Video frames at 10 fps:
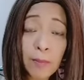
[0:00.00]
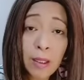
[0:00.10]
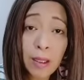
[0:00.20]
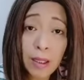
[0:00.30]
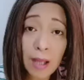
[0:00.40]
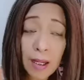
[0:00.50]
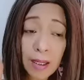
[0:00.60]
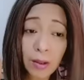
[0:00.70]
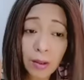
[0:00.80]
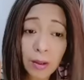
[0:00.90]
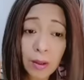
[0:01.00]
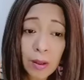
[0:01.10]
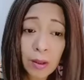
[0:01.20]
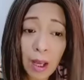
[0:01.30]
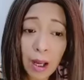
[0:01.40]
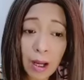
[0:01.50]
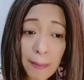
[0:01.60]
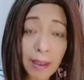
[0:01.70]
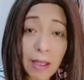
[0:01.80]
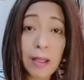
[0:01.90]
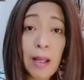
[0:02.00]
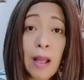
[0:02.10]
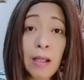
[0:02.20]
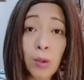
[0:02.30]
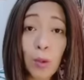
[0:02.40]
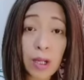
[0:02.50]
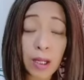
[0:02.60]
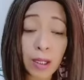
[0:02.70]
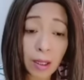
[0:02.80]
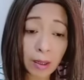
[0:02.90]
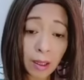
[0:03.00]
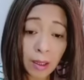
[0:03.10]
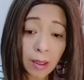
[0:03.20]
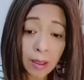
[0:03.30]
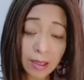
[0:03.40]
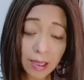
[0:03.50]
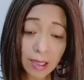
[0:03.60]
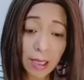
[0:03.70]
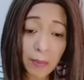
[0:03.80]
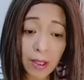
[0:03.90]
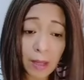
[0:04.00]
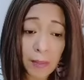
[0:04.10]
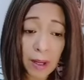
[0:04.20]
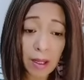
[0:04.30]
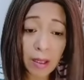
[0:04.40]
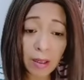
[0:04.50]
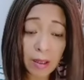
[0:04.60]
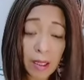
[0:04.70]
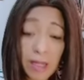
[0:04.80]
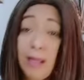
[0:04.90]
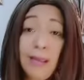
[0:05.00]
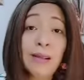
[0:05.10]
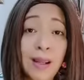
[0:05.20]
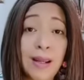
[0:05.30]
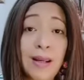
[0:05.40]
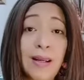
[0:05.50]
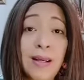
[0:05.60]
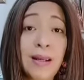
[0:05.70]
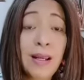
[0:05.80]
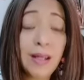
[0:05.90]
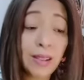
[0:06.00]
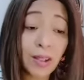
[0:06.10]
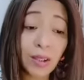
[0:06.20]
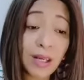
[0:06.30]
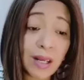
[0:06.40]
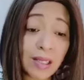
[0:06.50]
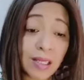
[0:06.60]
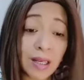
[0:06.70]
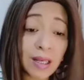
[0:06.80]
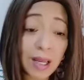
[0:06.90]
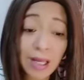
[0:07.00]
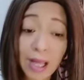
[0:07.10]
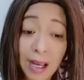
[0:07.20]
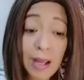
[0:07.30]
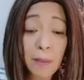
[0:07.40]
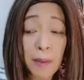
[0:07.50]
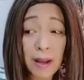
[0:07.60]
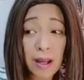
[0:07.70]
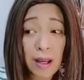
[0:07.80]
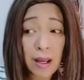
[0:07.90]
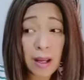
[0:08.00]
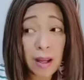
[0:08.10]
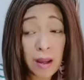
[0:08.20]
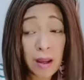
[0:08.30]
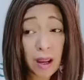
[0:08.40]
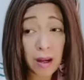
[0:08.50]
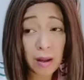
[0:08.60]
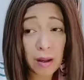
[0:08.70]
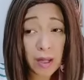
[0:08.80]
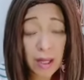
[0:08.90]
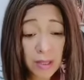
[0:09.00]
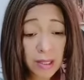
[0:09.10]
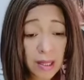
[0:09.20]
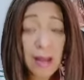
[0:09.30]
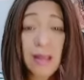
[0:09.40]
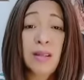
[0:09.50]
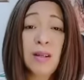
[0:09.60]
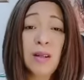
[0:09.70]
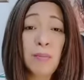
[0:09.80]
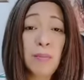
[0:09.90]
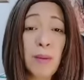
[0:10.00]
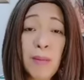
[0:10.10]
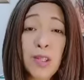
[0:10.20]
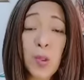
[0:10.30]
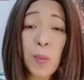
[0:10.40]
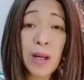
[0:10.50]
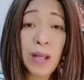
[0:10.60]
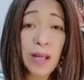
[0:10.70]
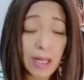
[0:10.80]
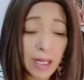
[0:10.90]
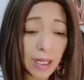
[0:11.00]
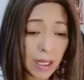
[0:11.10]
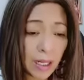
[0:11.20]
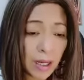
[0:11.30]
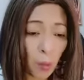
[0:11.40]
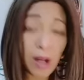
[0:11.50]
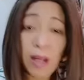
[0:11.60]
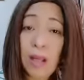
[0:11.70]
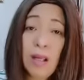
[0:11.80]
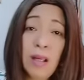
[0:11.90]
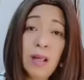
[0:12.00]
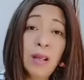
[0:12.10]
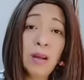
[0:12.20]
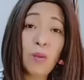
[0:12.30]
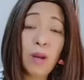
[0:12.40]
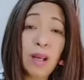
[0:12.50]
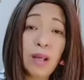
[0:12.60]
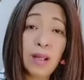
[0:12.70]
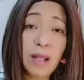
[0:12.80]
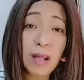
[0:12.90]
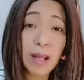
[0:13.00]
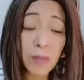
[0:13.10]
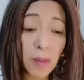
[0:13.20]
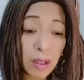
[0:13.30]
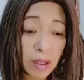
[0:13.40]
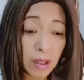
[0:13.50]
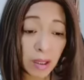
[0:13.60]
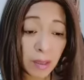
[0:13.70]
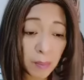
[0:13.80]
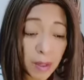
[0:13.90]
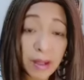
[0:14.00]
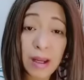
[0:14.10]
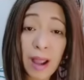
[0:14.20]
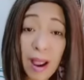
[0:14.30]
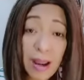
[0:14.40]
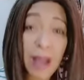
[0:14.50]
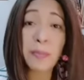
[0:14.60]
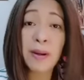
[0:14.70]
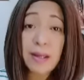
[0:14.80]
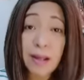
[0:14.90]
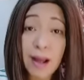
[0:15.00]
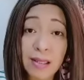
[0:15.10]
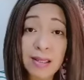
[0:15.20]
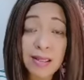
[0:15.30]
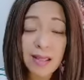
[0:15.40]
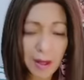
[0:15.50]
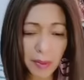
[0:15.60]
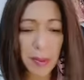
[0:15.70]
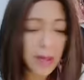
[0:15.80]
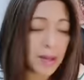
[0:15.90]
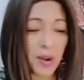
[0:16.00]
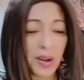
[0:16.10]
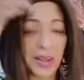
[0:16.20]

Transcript: ika nga ay uh, kapatid ang turing at sinasabi niya na parang in-entertain, in-entertain lang si Reyna para uh, maging masaya, mapabilis yung paggaling, walang walang nararamdamang paghanga, pagkras. Ano naman yun?